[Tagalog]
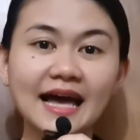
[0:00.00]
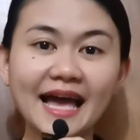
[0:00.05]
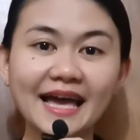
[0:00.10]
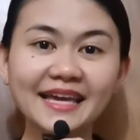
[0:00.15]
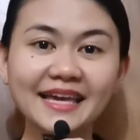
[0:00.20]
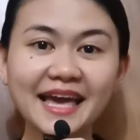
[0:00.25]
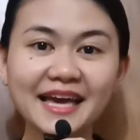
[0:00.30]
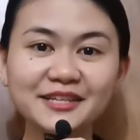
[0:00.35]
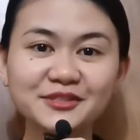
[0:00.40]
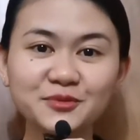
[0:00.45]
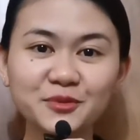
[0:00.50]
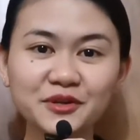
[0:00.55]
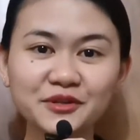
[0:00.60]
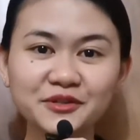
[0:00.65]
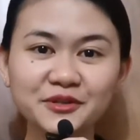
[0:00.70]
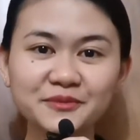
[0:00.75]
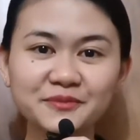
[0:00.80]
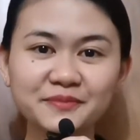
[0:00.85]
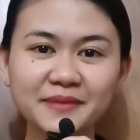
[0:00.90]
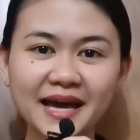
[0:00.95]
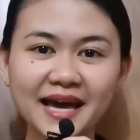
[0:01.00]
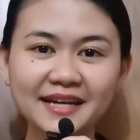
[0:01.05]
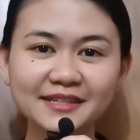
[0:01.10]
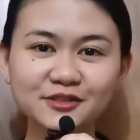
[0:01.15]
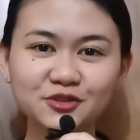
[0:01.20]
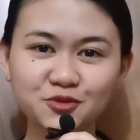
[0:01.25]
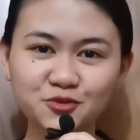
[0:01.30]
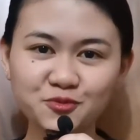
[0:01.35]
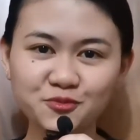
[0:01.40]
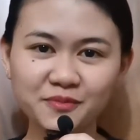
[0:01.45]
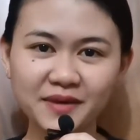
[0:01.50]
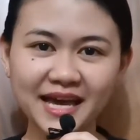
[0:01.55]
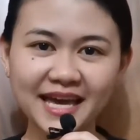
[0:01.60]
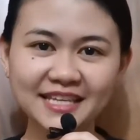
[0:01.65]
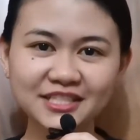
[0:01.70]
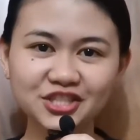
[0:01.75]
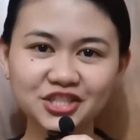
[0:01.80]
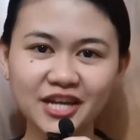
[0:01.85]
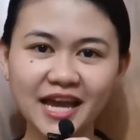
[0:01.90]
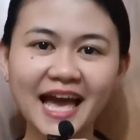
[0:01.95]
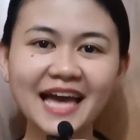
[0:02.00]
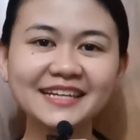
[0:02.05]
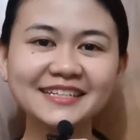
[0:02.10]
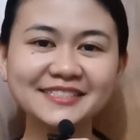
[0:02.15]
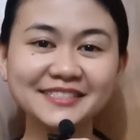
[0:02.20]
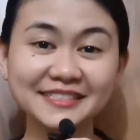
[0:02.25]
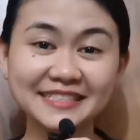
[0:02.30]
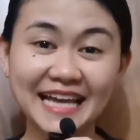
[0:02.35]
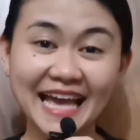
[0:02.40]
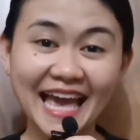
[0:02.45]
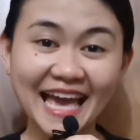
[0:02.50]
Hi guys! Welcome back to my channel